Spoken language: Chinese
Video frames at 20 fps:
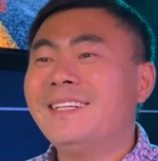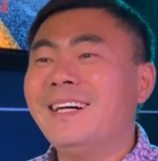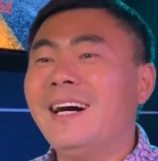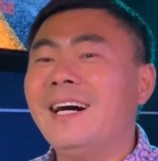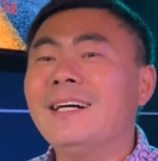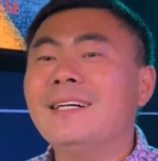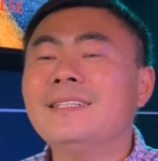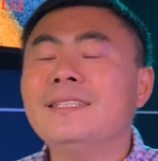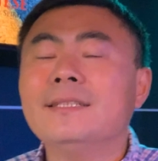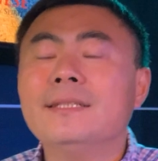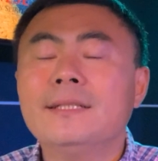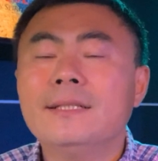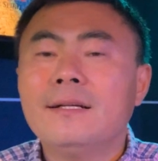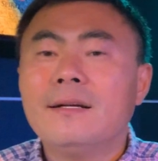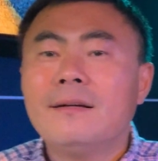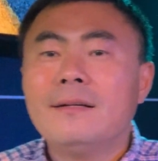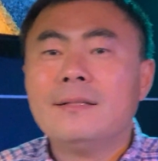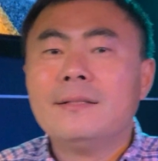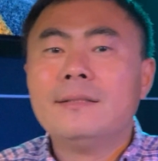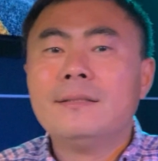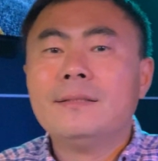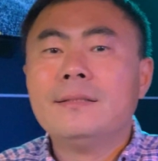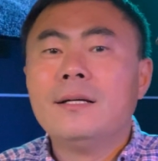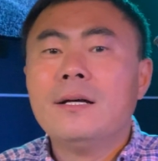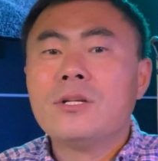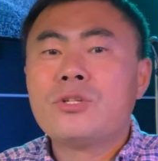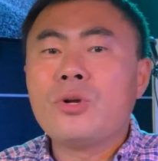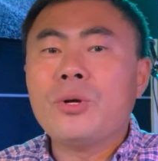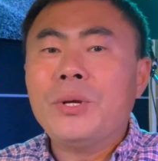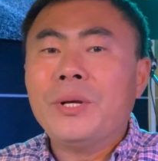啊。
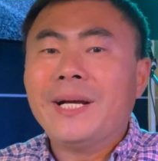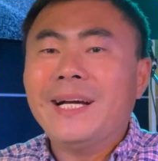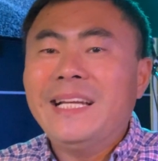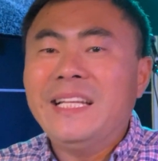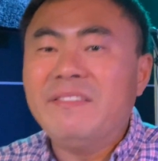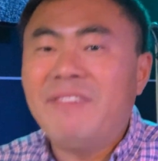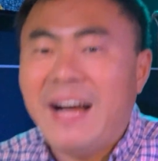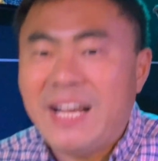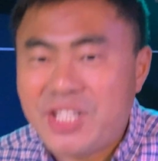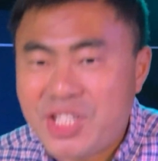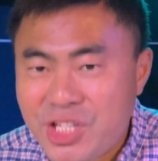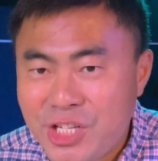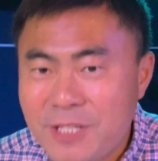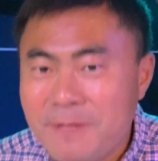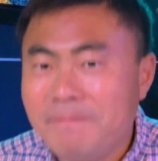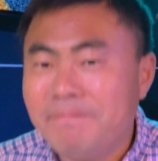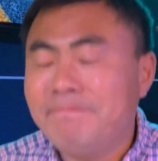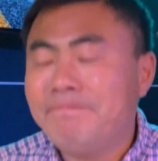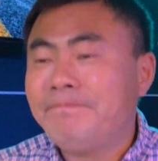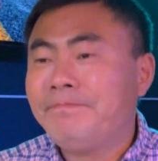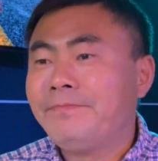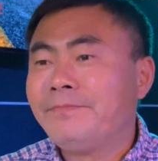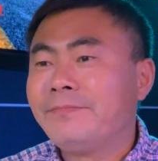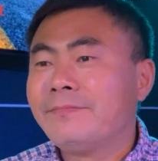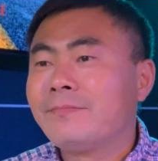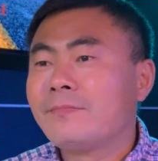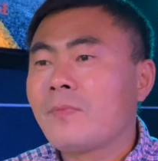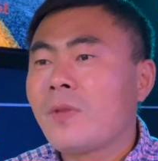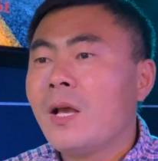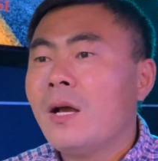说有一个理发师。
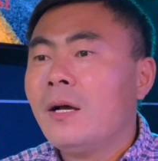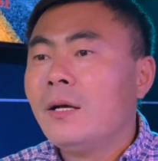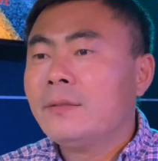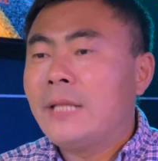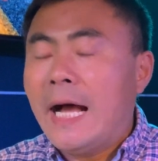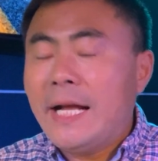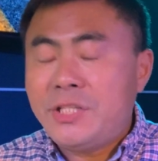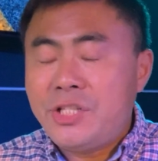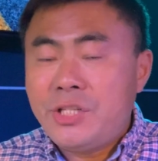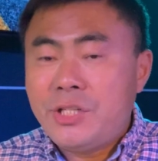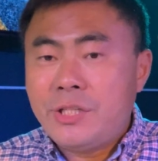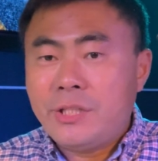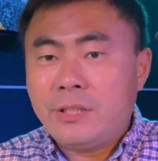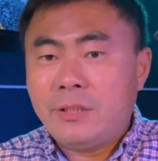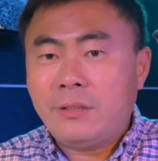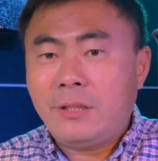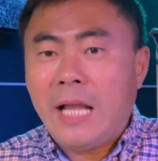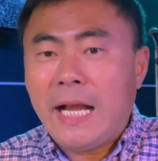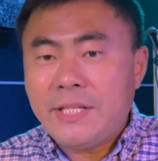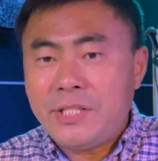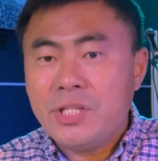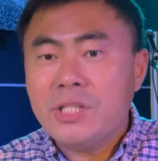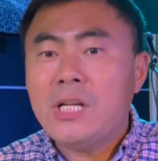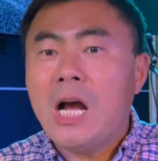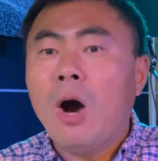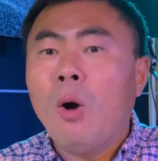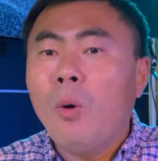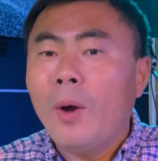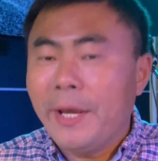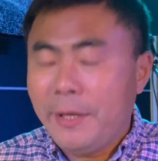他他经
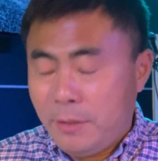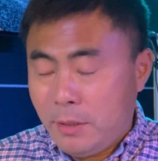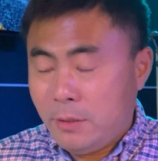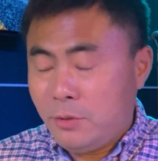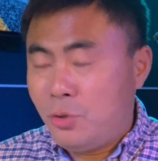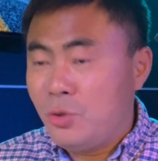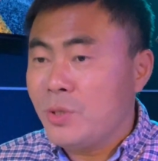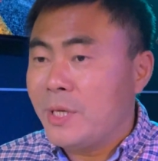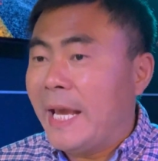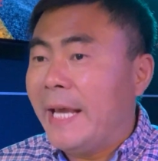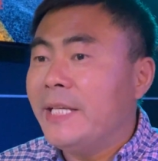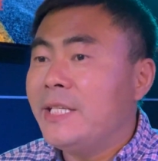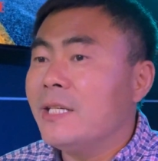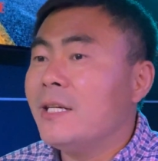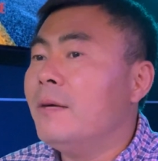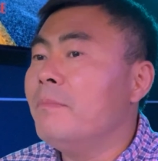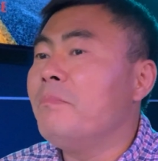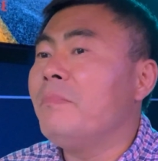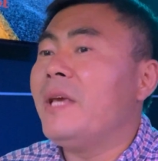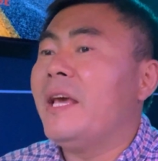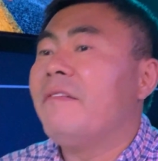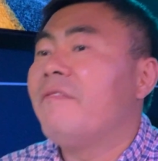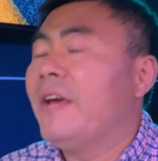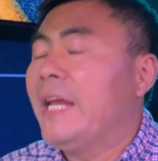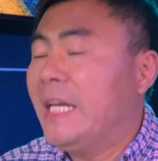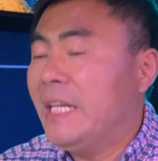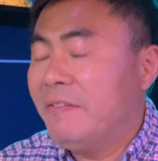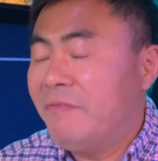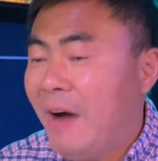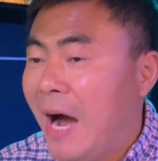常会去给一些人免费
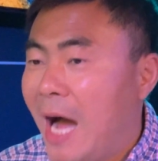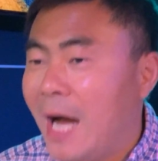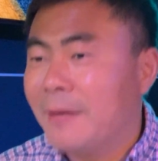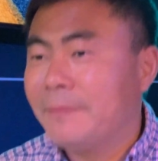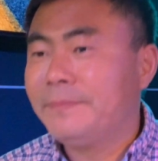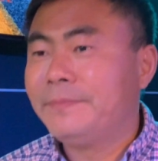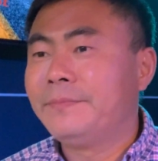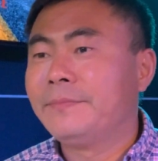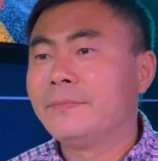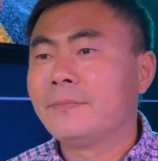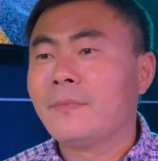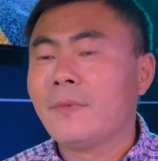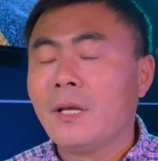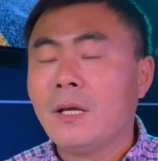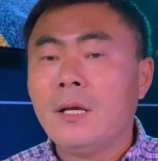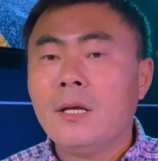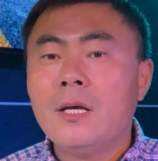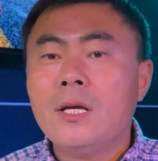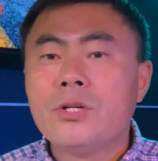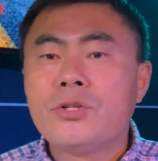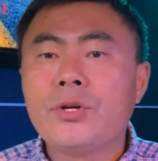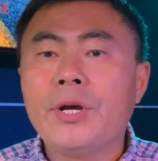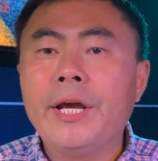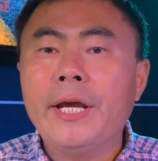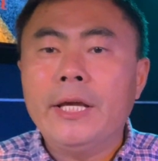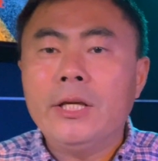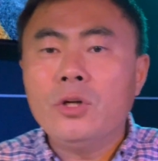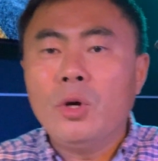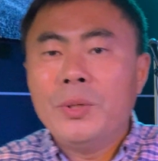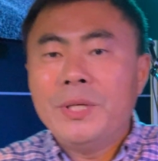理发，所
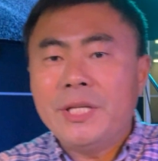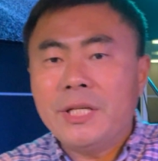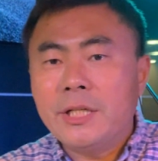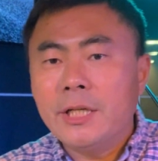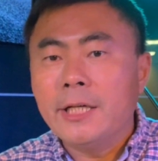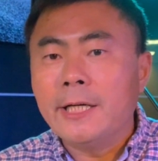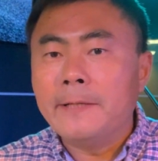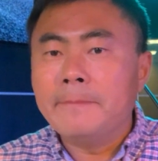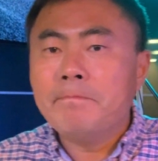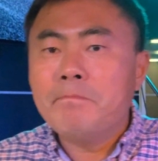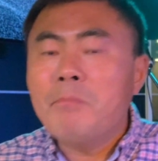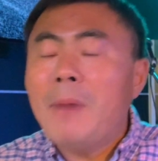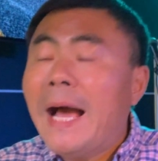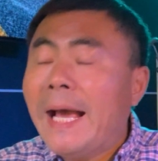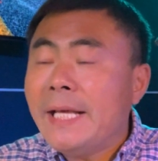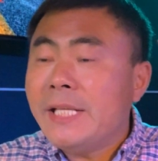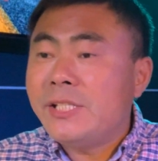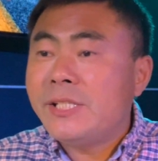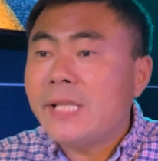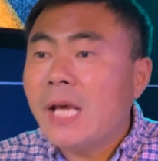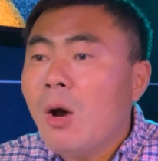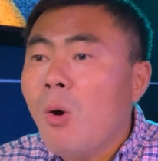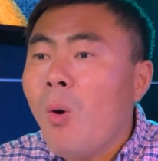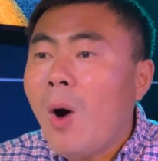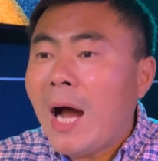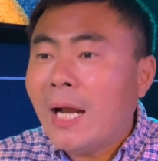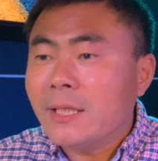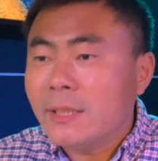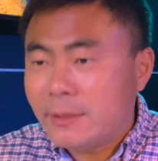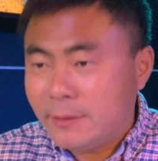以有一个卖鲜
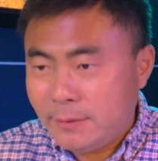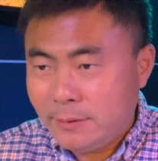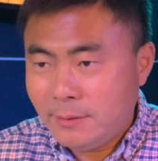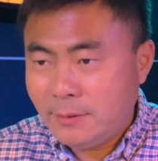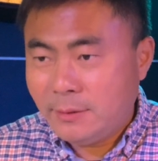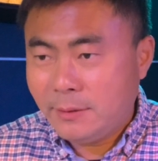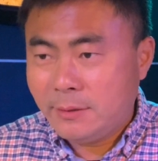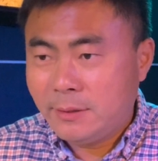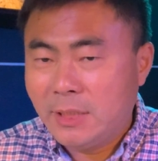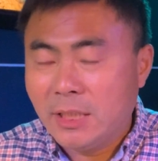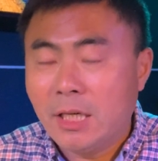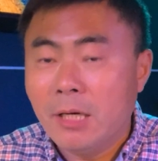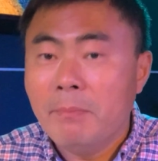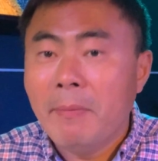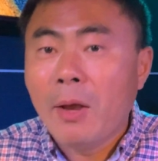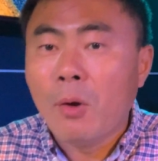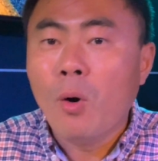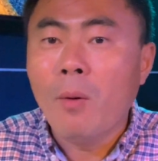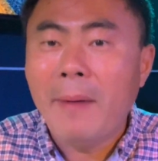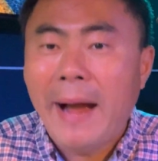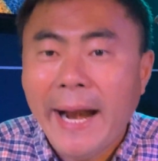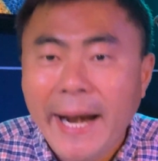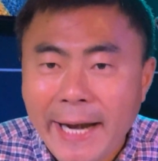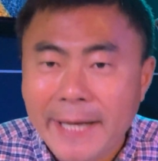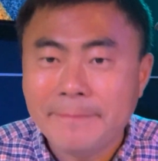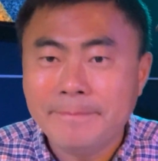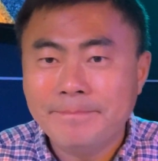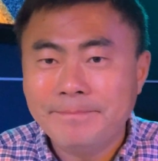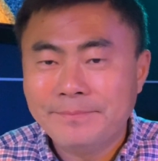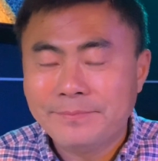花的这个美国白
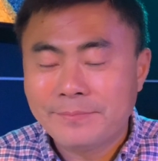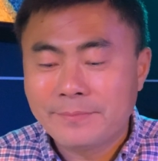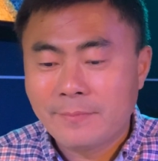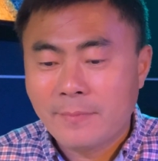人，